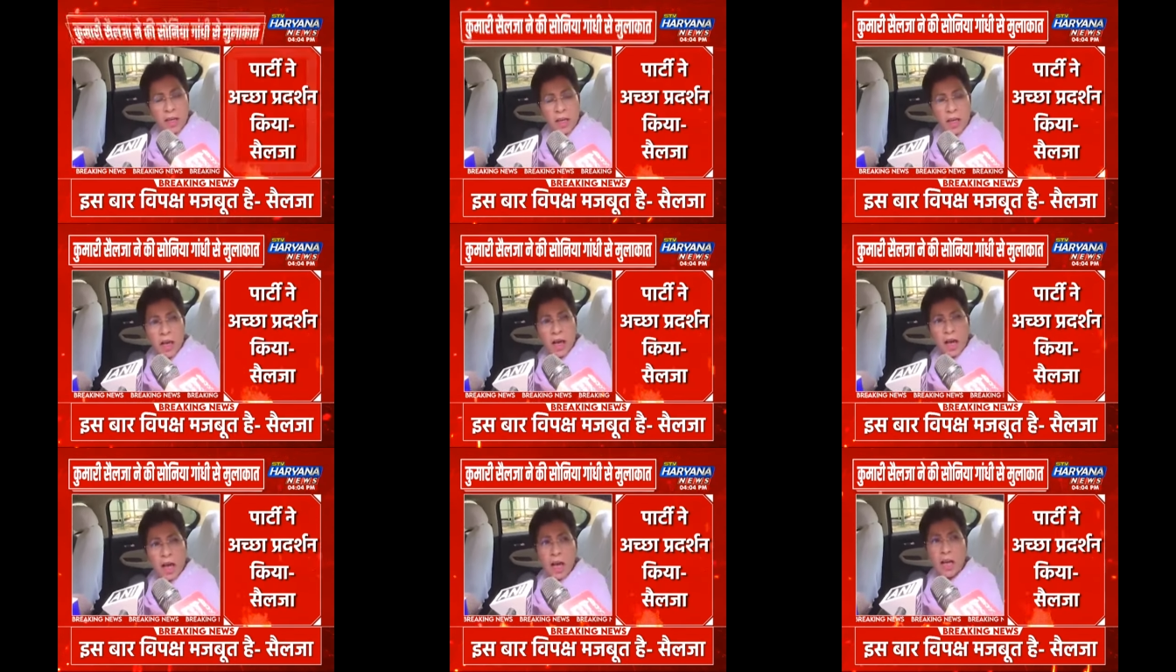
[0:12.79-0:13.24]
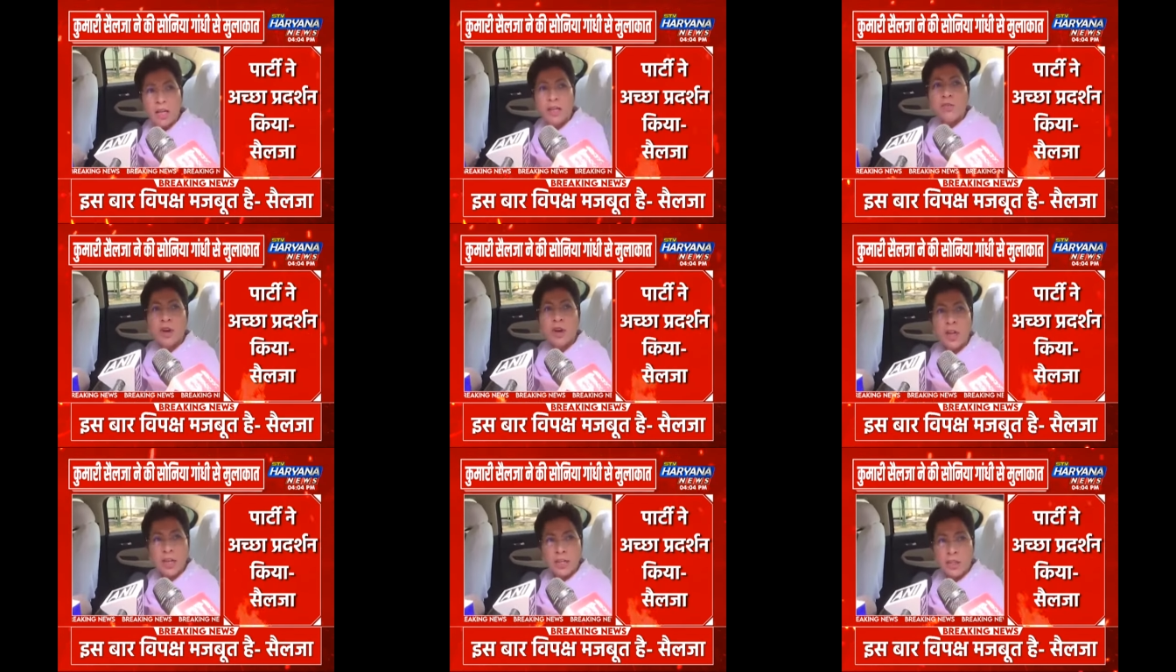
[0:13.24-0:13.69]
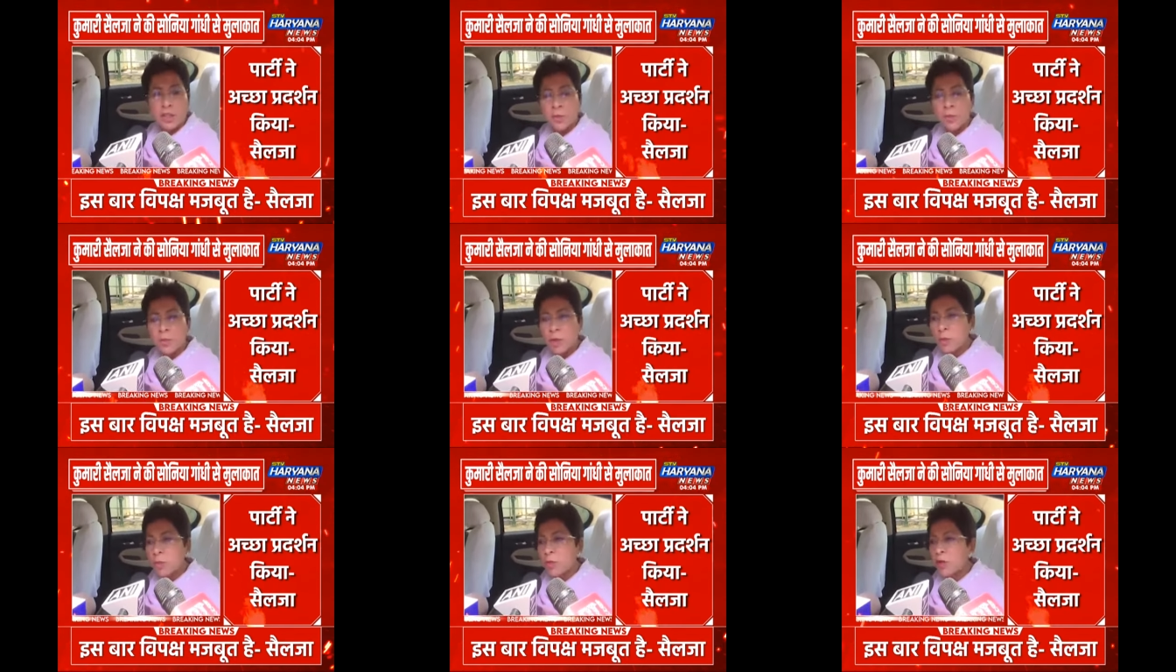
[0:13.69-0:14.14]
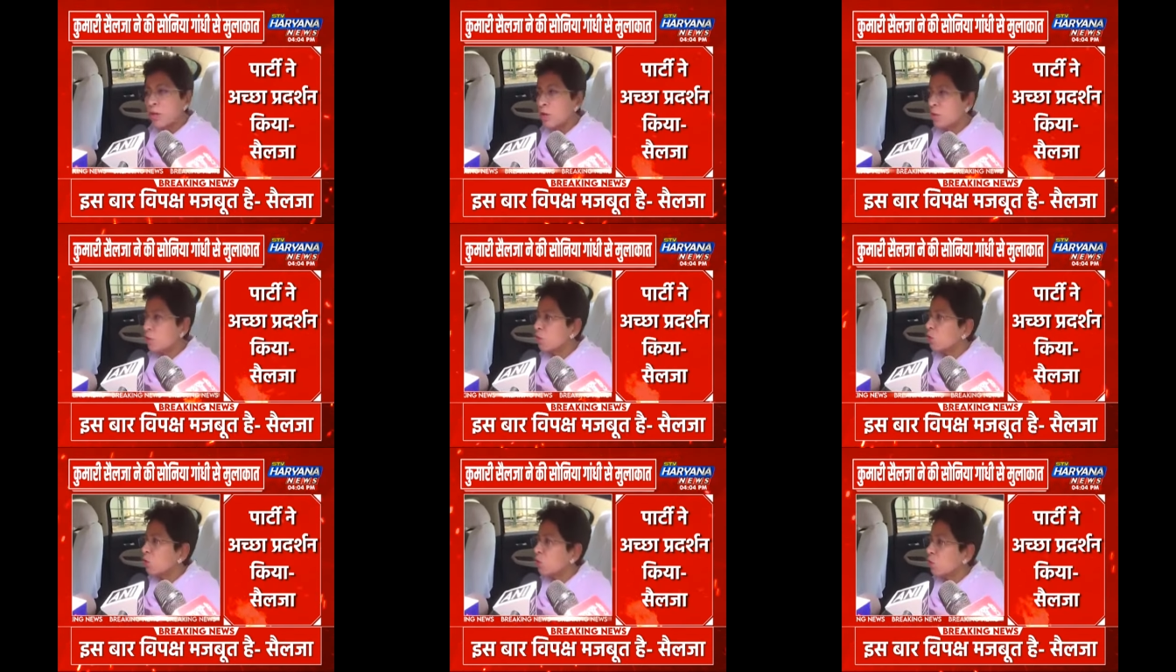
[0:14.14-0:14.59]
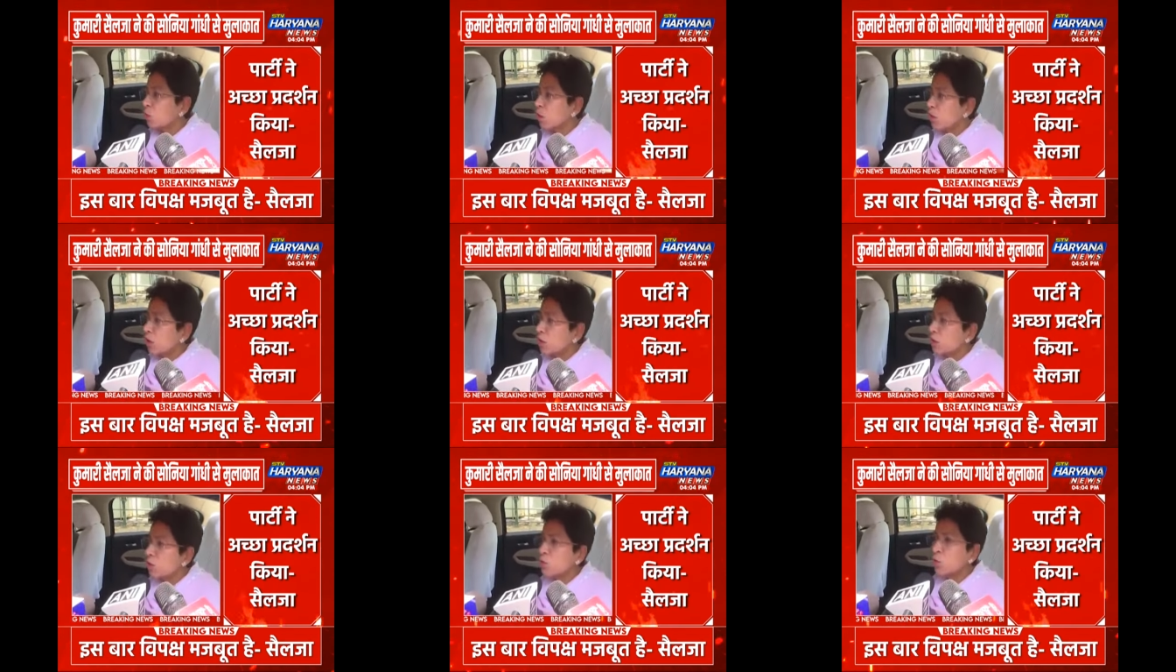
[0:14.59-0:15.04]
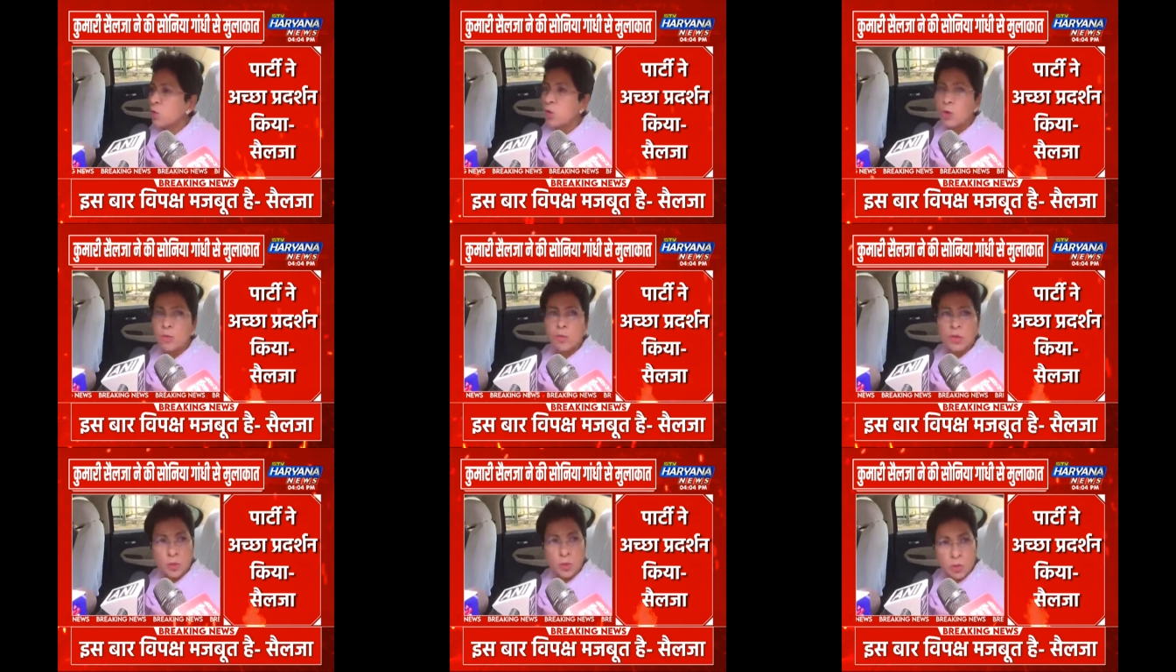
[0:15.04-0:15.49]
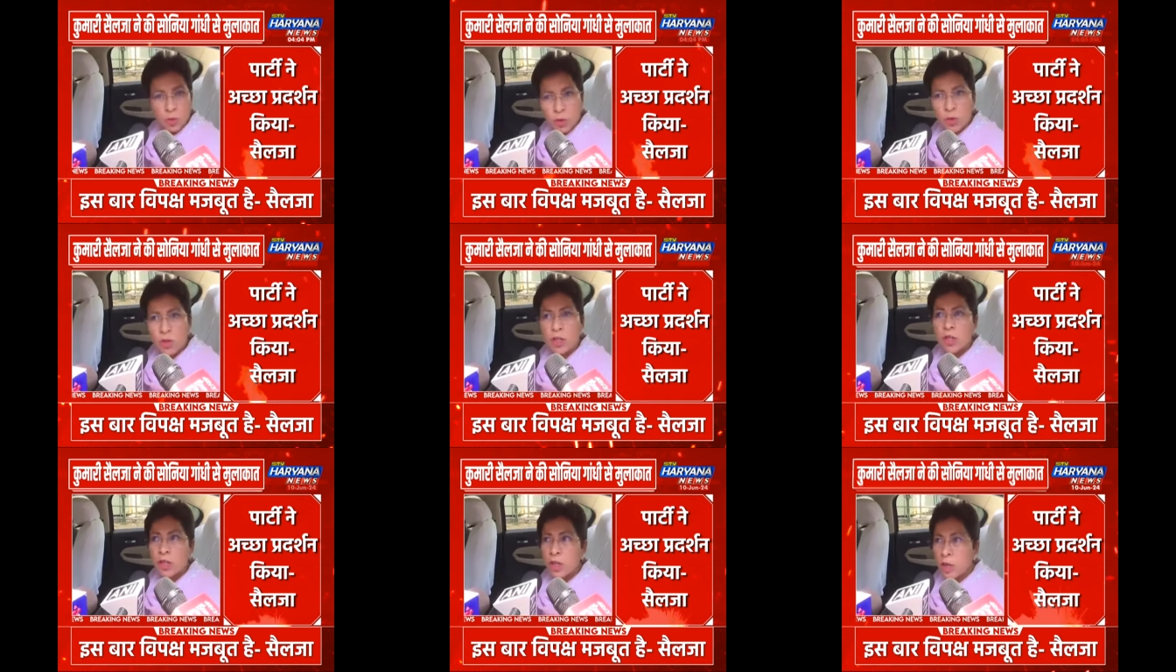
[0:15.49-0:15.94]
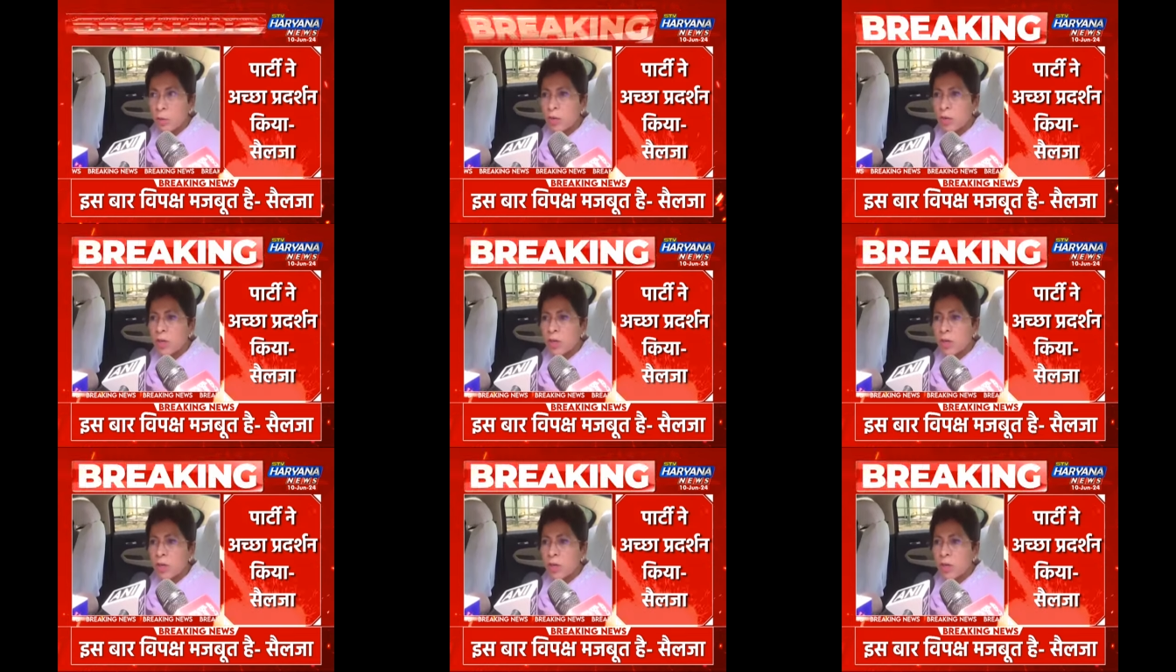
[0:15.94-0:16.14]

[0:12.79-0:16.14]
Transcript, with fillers: इस बार विपक्ष मजबूत है हम राष्ट्रपति के